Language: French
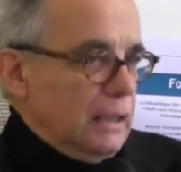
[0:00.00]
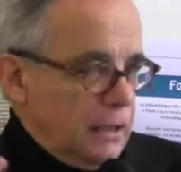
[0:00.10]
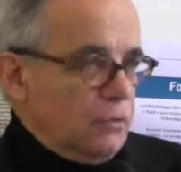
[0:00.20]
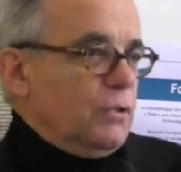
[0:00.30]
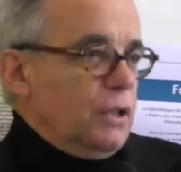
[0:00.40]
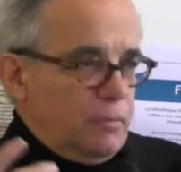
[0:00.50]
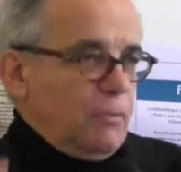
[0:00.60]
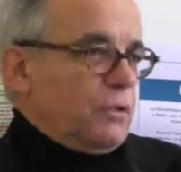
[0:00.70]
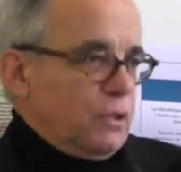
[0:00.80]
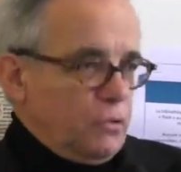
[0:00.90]
C'est une
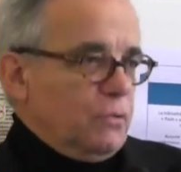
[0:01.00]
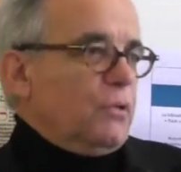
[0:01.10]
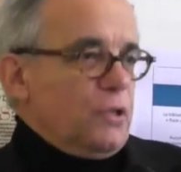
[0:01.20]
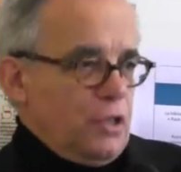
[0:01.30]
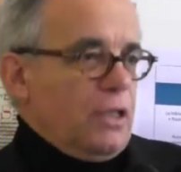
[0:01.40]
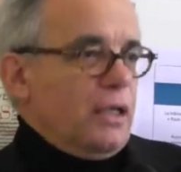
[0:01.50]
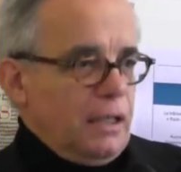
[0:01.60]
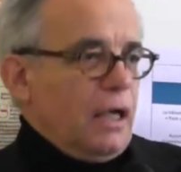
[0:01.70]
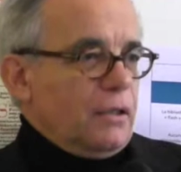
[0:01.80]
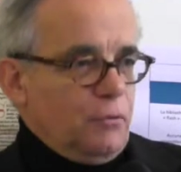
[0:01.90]
dispensation
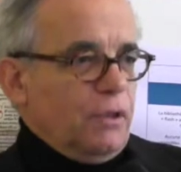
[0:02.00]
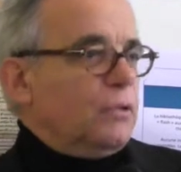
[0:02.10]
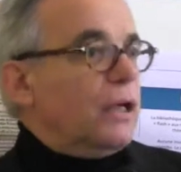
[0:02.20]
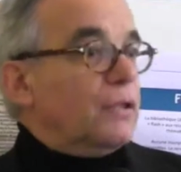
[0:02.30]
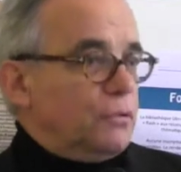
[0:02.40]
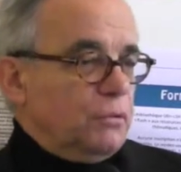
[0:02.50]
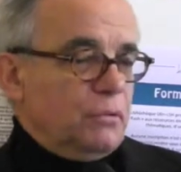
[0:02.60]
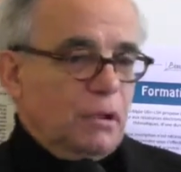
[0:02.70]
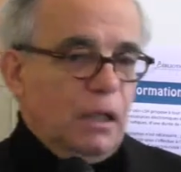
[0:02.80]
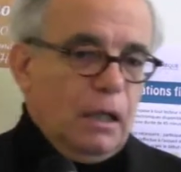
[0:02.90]
originaire et gratuite
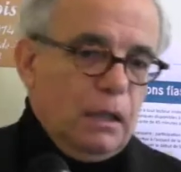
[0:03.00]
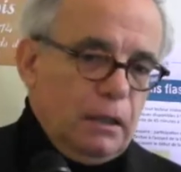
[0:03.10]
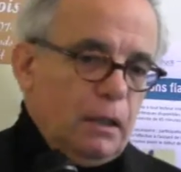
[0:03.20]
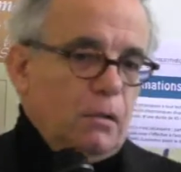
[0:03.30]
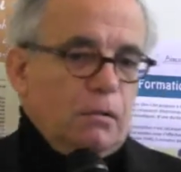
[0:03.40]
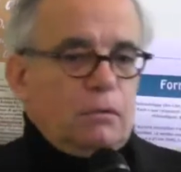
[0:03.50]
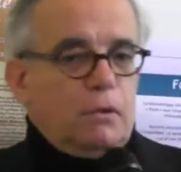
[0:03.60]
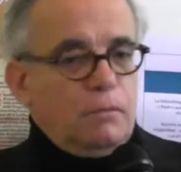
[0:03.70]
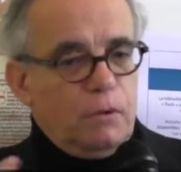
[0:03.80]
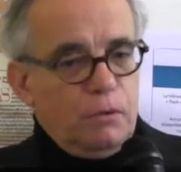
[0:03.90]
gracieuse. Alors,
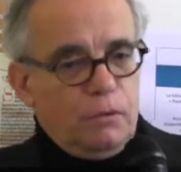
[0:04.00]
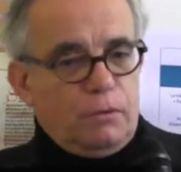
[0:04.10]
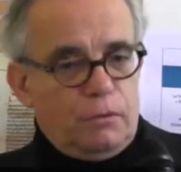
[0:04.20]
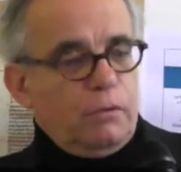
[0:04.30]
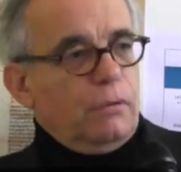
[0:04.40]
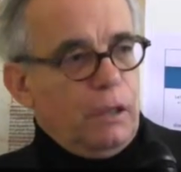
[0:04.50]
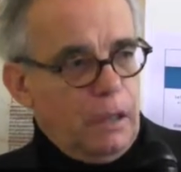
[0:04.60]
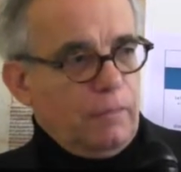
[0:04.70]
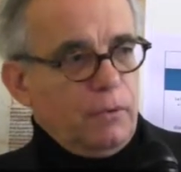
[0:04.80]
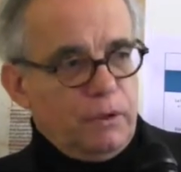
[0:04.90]
comment le Dieu,
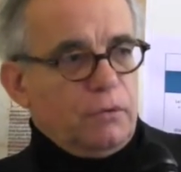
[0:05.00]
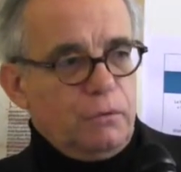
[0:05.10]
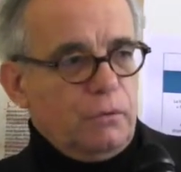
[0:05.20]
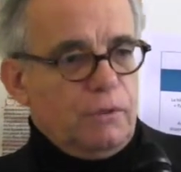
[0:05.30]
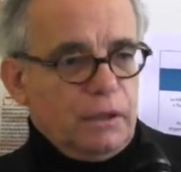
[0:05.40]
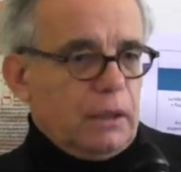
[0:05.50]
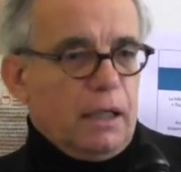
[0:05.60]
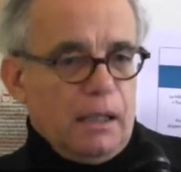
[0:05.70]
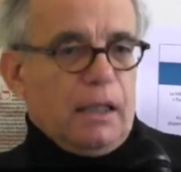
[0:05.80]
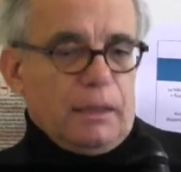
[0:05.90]
la pensée de Dieu
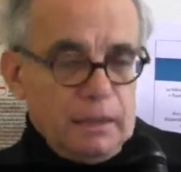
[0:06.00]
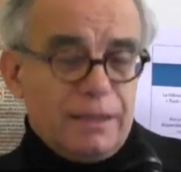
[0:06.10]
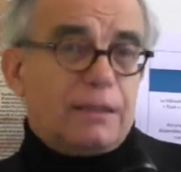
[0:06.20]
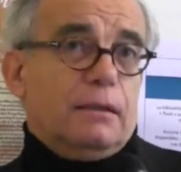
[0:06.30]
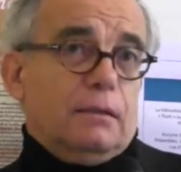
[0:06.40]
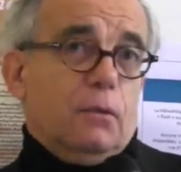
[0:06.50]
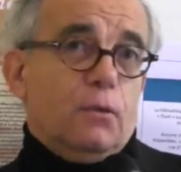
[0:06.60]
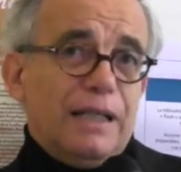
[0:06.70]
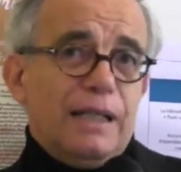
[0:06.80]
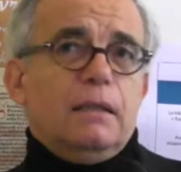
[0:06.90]
vient-elle à l'Éragnis
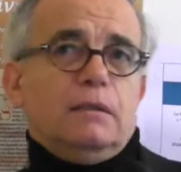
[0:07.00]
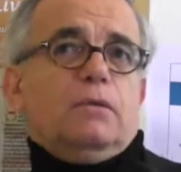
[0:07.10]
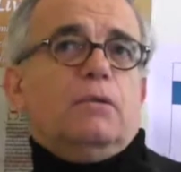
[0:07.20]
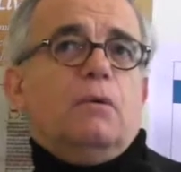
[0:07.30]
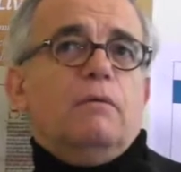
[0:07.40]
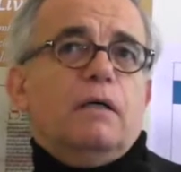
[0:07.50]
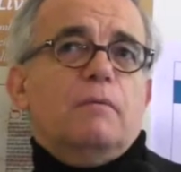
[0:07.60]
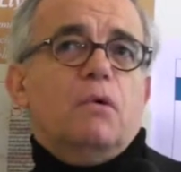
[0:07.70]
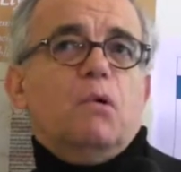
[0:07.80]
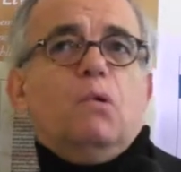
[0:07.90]
On est là, je crois,
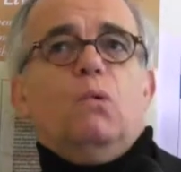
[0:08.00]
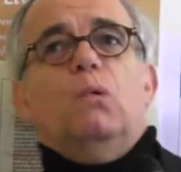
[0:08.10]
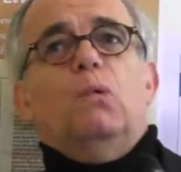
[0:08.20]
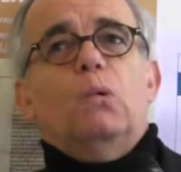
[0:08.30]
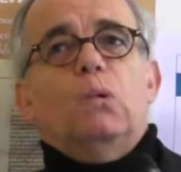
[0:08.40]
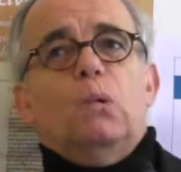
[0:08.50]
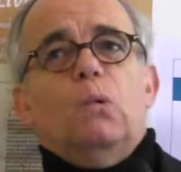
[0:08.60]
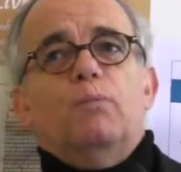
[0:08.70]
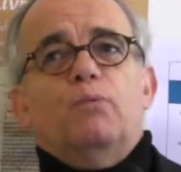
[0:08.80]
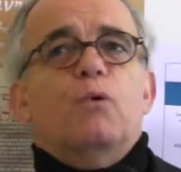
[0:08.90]
vraiment
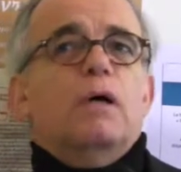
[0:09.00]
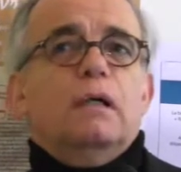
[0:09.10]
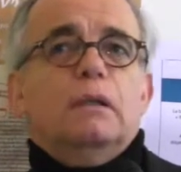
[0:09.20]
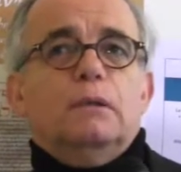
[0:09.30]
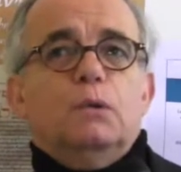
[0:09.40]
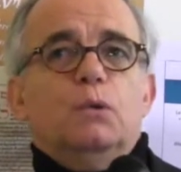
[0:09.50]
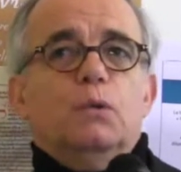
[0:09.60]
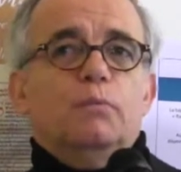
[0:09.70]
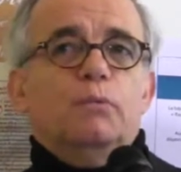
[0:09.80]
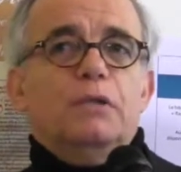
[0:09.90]
au, point euh,
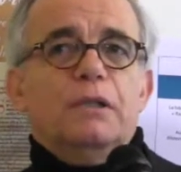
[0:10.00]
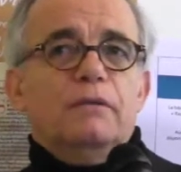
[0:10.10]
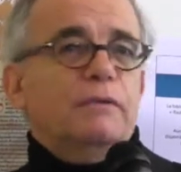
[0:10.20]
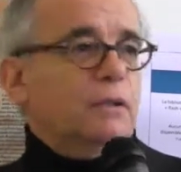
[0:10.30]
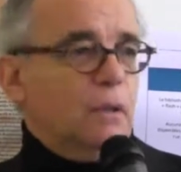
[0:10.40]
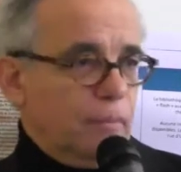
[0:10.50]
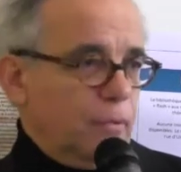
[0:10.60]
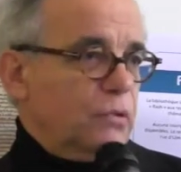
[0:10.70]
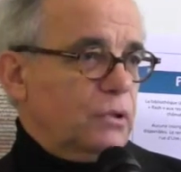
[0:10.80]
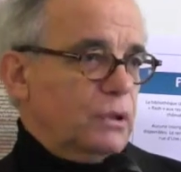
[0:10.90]
le plus élevé de la
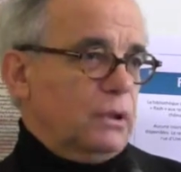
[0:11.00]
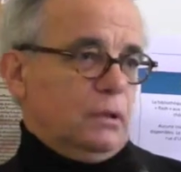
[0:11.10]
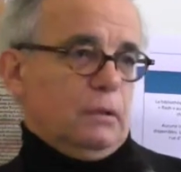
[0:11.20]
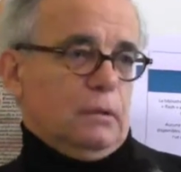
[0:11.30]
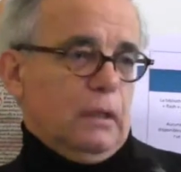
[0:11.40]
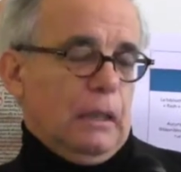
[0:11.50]
pensée